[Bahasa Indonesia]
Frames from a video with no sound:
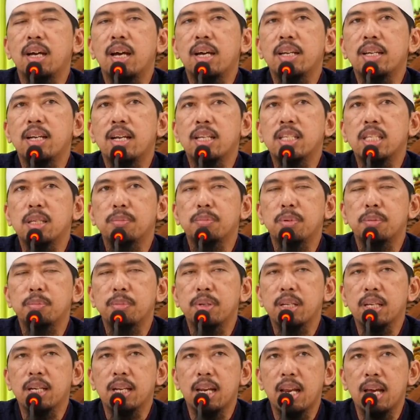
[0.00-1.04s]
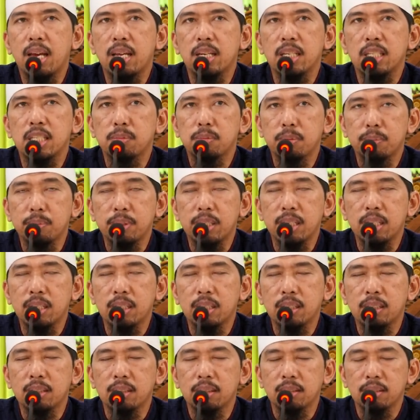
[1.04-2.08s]
adalah si pemilik lahan, si pemilik
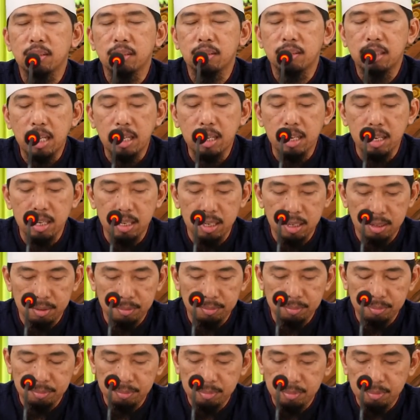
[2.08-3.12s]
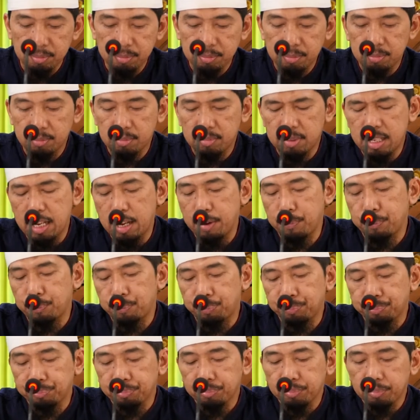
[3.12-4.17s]
tanah. Nah,
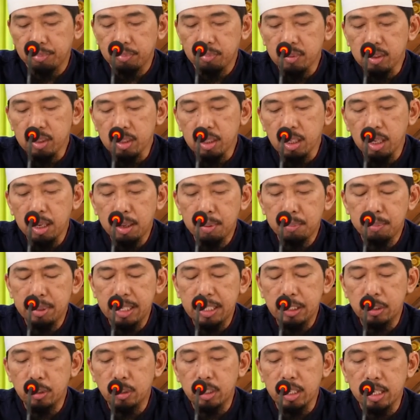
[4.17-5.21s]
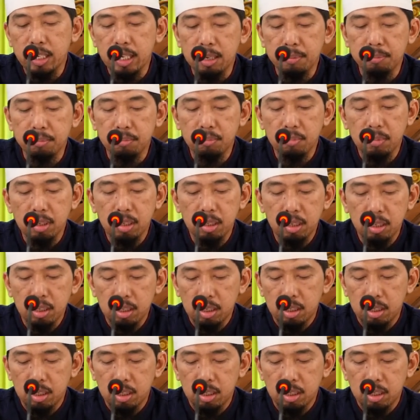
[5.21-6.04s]
begitu juga dalam